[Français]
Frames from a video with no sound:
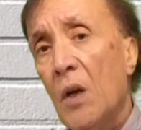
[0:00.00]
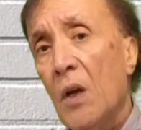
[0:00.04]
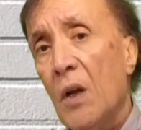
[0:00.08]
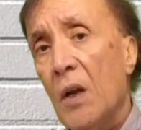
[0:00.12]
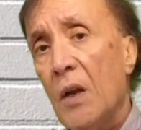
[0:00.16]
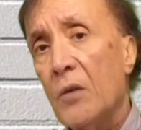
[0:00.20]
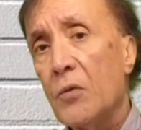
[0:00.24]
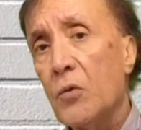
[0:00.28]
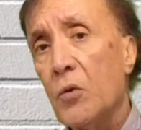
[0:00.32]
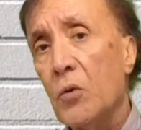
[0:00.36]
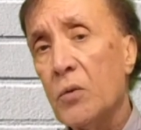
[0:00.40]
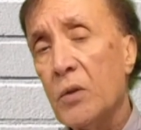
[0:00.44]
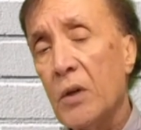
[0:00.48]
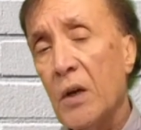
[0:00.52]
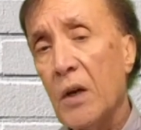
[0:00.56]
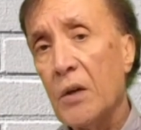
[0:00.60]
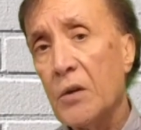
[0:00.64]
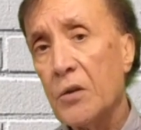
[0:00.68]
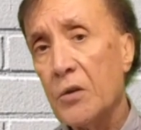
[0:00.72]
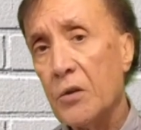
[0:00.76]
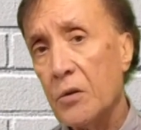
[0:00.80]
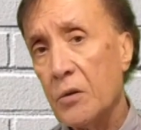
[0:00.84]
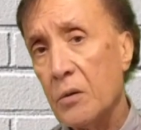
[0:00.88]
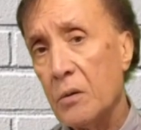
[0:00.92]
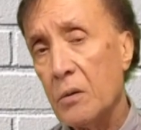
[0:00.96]
les
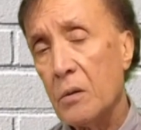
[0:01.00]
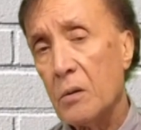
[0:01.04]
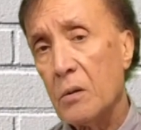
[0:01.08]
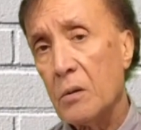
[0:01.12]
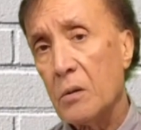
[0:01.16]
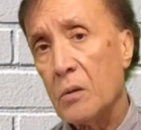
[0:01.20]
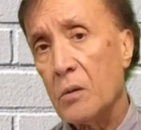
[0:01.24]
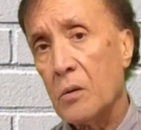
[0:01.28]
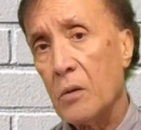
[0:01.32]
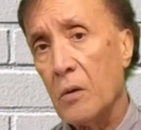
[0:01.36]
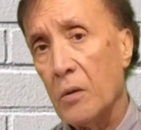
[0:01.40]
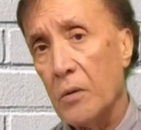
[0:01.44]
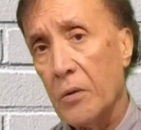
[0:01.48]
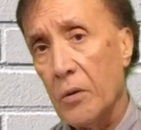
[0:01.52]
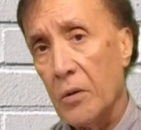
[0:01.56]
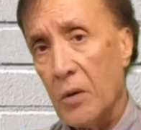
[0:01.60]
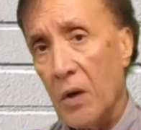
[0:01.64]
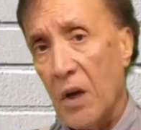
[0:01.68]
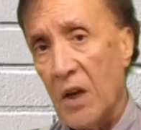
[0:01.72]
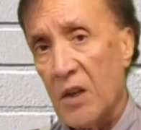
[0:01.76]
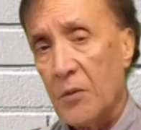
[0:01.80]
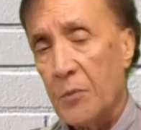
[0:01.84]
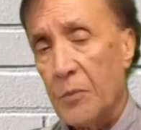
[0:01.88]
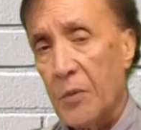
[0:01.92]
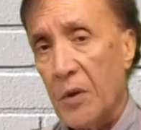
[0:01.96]
sondages, dans
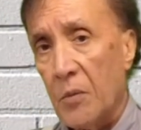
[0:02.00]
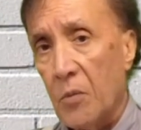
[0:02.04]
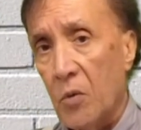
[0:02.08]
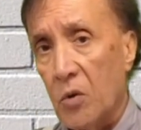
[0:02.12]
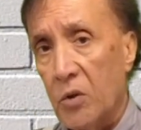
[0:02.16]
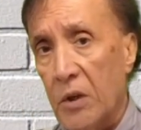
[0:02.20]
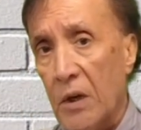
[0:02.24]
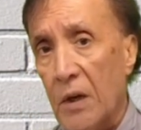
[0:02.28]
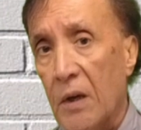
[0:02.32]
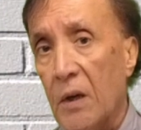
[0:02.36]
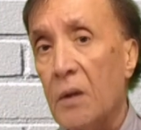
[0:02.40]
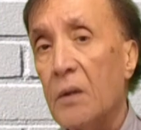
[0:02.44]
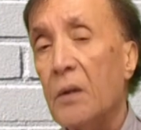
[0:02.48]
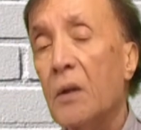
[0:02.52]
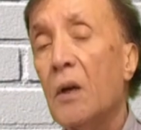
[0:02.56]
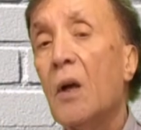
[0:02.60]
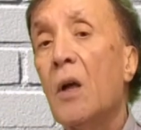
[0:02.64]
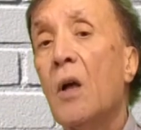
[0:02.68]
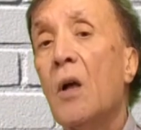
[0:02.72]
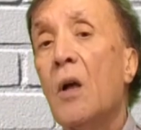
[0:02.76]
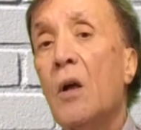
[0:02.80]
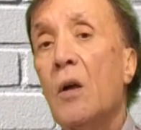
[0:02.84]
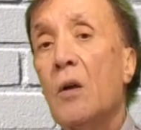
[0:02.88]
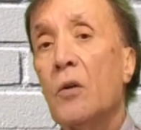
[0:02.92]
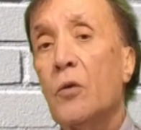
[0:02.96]
leur aspect moderne,
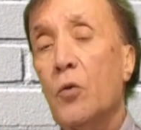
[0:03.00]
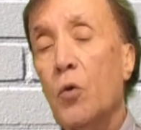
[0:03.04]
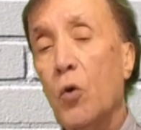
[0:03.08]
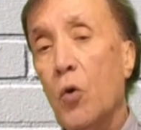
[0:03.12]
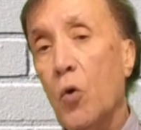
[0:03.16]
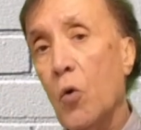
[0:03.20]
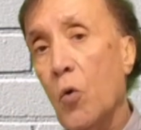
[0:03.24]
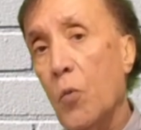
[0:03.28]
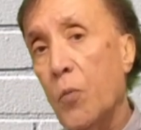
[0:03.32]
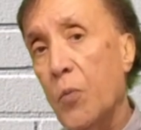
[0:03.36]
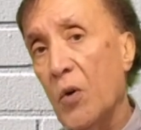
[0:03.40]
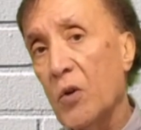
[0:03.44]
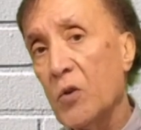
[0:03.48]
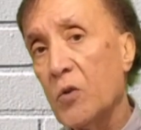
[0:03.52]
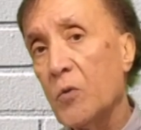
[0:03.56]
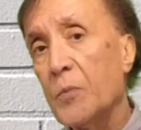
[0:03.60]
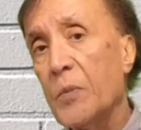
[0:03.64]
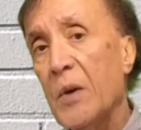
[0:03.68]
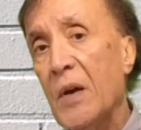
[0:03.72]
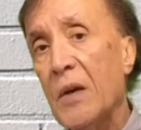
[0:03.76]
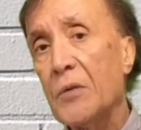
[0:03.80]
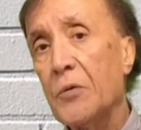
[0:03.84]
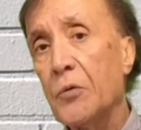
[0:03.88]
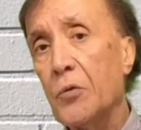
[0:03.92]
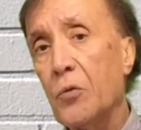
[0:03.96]
ne reposent
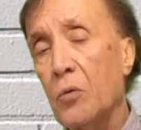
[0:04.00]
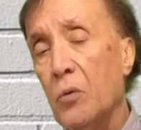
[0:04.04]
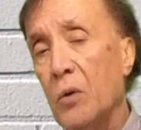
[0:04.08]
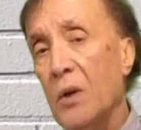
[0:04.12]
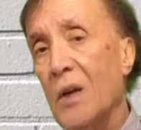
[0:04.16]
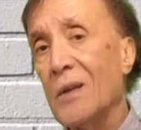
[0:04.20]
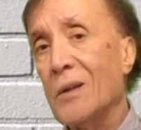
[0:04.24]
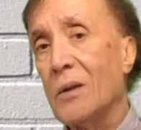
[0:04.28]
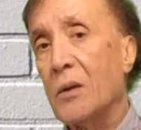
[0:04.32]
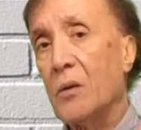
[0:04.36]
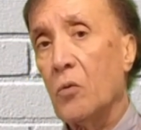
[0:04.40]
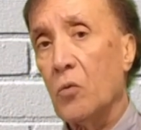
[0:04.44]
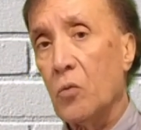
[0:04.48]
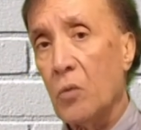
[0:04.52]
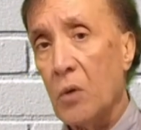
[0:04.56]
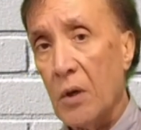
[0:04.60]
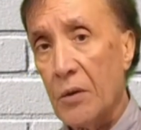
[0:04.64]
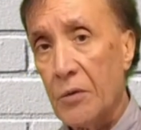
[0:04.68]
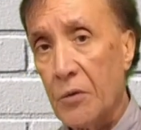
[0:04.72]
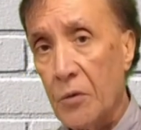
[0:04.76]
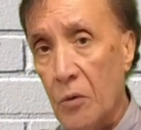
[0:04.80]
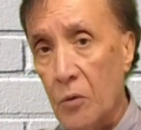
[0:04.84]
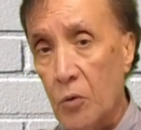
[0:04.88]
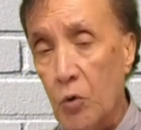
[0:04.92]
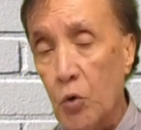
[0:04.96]
pas sur
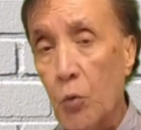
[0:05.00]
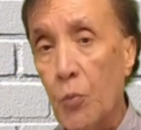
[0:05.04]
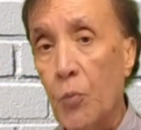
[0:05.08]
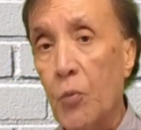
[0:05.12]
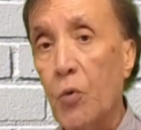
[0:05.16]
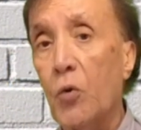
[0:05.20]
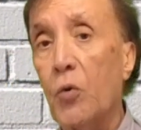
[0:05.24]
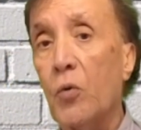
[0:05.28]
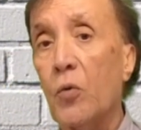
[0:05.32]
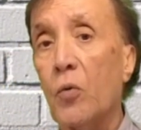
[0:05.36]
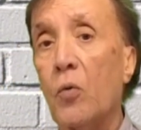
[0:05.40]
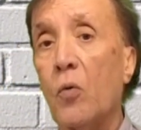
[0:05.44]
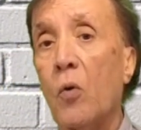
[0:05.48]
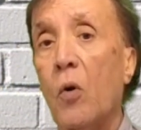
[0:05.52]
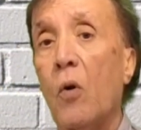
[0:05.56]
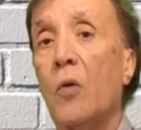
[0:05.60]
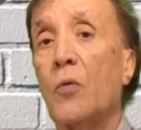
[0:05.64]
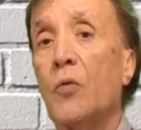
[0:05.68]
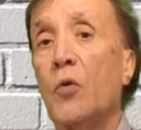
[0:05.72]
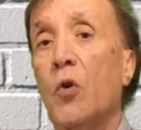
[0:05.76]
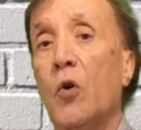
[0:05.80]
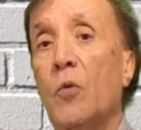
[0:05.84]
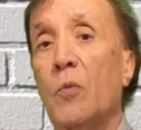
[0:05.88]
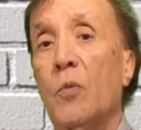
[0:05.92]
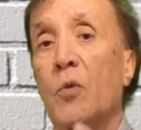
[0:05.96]
l'interrogation du plus grand
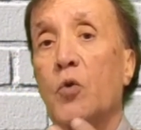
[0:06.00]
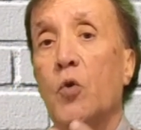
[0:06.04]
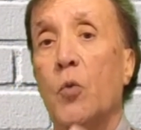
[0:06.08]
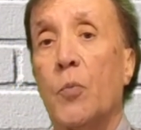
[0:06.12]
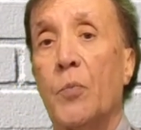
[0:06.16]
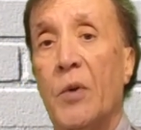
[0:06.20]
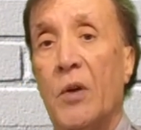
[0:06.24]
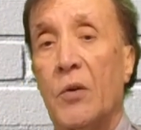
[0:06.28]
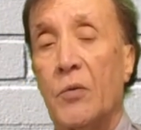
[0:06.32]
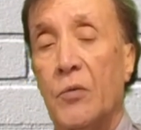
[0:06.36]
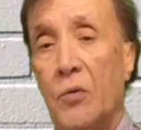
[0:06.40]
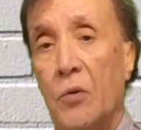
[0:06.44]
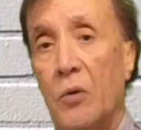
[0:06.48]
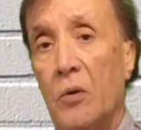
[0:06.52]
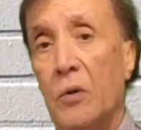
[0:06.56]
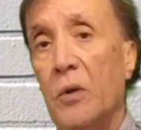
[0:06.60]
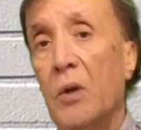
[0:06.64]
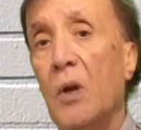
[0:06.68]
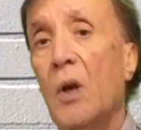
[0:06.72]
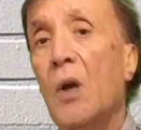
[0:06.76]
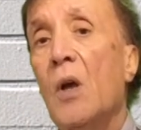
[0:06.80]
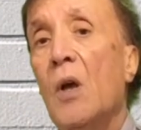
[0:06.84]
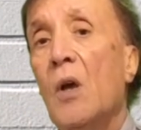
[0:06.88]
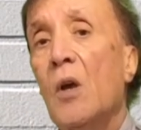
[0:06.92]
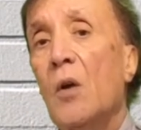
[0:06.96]
nombre de personnes
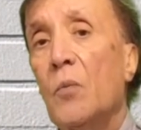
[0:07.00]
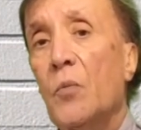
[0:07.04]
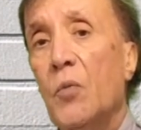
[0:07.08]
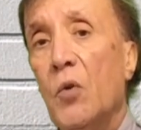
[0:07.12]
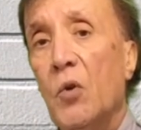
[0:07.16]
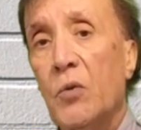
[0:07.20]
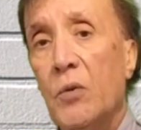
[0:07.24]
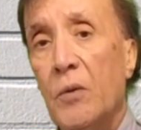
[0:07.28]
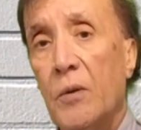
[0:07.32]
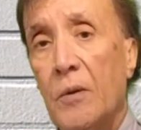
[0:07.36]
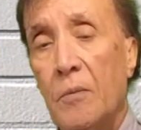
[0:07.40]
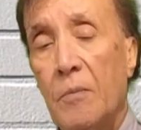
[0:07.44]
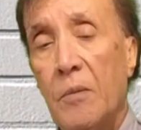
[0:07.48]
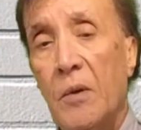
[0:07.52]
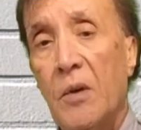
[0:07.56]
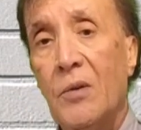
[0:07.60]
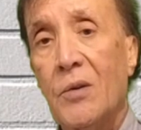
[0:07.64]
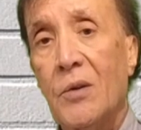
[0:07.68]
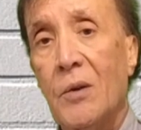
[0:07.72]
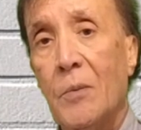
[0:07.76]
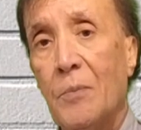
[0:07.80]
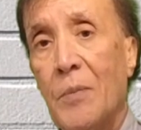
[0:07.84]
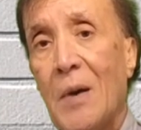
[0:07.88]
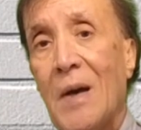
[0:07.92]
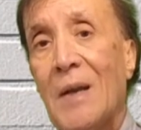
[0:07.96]
possible.
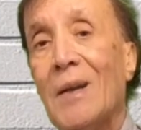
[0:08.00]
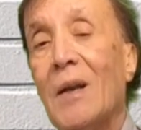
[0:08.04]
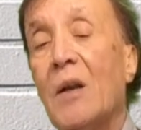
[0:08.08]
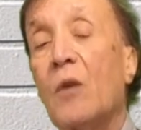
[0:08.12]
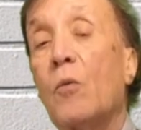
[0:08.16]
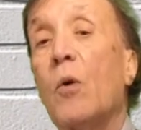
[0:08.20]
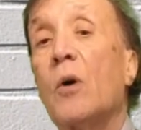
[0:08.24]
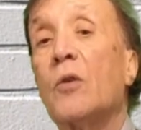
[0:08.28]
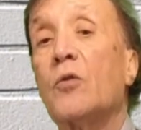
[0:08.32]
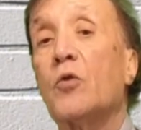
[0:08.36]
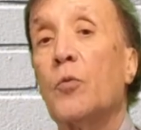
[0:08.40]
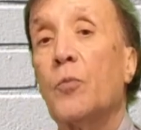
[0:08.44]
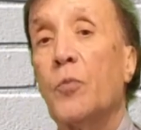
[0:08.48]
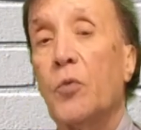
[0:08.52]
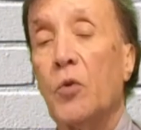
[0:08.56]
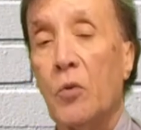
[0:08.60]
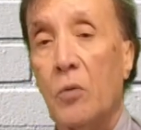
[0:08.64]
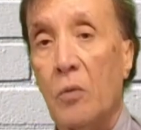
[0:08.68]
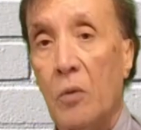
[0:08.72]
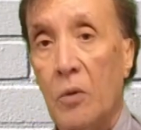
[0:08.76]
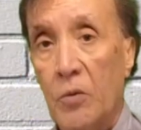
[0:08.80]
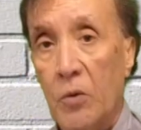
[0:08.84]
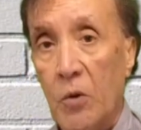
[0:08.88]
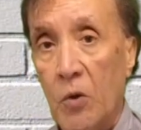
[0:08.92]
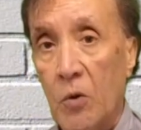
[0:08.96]
Ce n'est pas la loi du plus
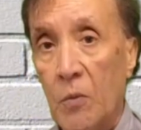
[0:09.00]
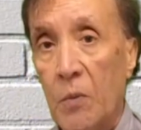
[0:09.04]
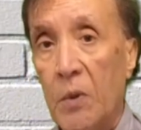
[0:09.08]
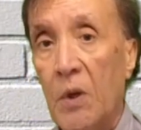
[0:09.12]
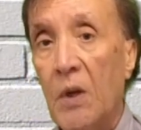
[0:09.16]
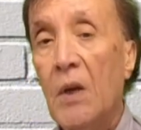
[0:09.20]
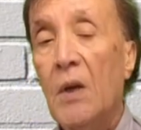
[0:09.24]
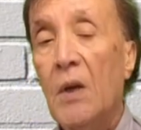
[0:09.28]
grand nombre.